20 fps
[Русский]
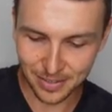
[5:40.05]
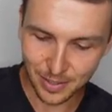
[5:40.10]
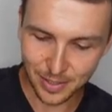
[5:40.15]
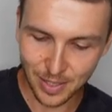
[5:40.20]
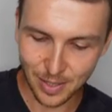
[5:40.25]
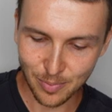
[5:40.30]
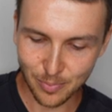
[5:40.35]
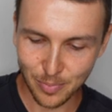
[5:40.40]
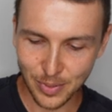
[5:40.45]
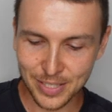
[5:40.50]

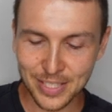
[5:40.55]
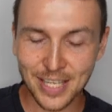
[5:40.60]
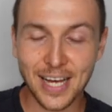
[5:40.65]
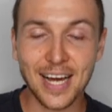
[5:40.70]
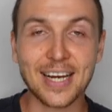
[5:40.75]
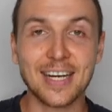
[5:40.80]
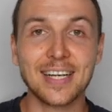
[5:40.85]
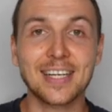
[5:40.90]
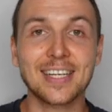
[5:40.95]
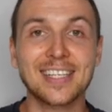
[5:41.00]
да,
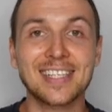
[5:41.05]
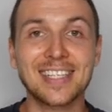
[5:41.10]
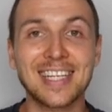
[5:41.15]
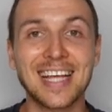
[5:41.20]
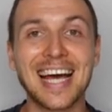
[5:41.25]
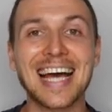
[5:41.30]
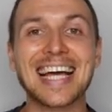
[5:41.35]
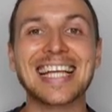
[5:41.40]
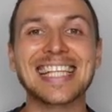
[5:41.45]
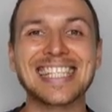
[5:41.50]
подарок
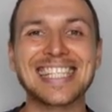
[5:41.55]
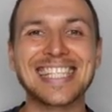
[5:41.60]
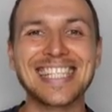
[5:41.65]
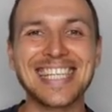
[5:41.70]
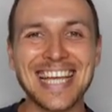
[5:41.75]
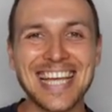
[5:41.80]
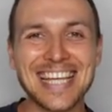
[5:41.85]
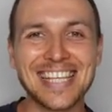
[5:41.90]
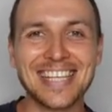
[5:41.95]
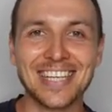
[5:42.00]
на
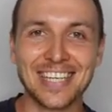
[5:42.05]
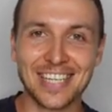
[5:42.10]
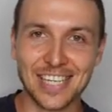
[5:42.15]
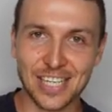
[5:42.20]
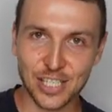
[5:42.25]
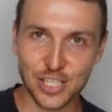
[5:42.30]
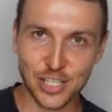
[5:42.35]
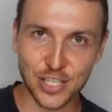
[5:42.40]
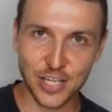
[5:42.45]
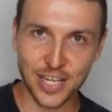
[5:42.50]
день
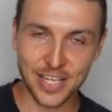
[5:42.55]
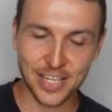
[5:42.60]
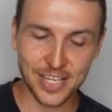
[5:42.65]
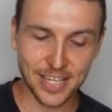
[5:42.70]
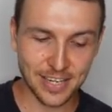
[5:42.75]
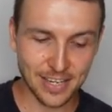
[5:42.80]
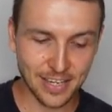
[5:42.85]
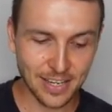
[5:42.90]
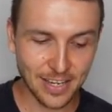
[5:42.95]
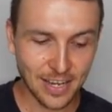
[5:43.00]

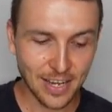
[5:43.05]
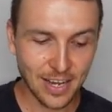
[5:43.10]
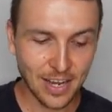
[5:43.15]
рождения.